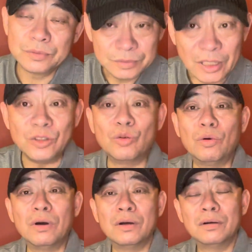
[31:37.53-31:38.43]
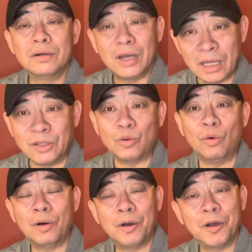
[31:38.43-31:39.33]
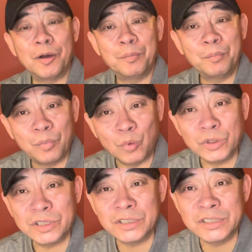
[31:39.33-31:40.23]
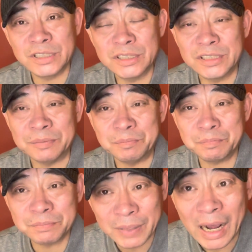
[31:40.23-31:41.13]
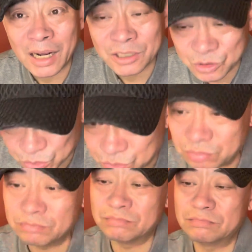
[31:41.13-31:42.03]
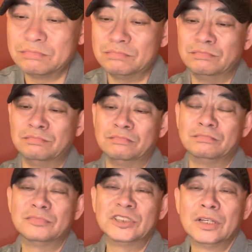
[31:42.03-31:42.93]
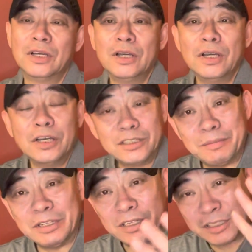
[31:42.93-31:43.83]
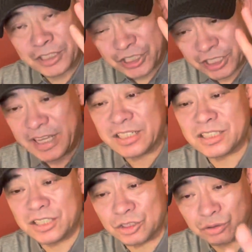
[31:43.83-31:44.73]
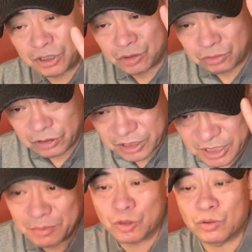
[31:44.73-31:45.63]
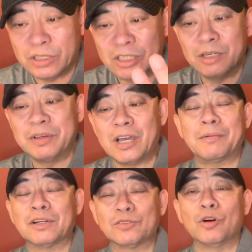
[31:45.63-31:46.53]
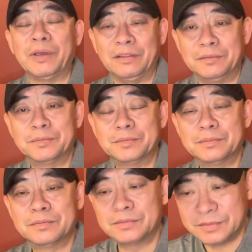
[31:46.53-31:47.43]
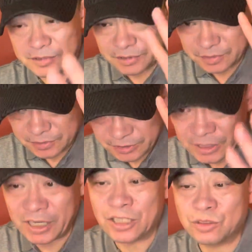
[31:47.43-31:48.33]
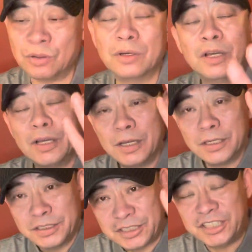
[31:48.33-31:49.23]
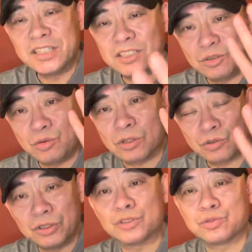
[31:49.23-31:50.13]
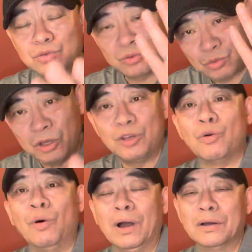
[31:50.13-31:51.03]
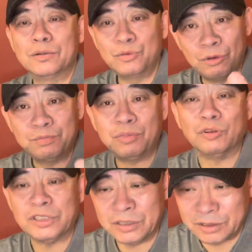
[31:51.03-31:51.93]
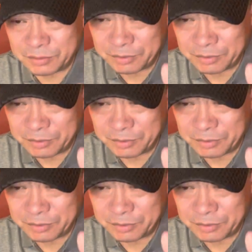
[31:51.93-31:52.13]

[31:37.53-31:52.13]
很多很多，不是仅仅八出。嗯，那么呢，十年之内推出了这么多的革命样板作品，应该说，经过推出、推广与普及，那